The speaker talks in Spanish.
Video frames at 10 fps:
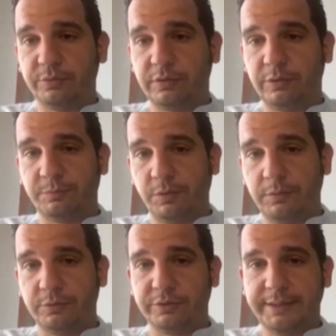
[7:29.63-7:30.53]
en los
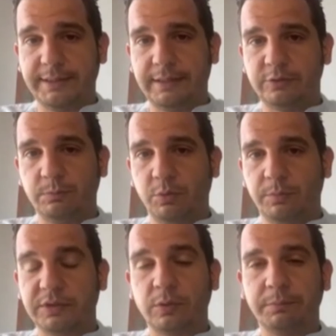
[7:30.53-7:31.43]
pueblos y tal es un poco
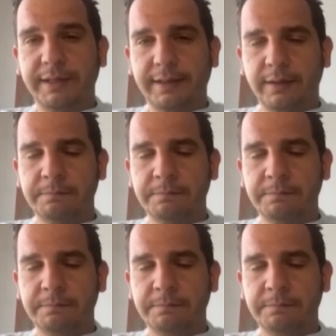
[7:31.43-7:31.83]
más complicada,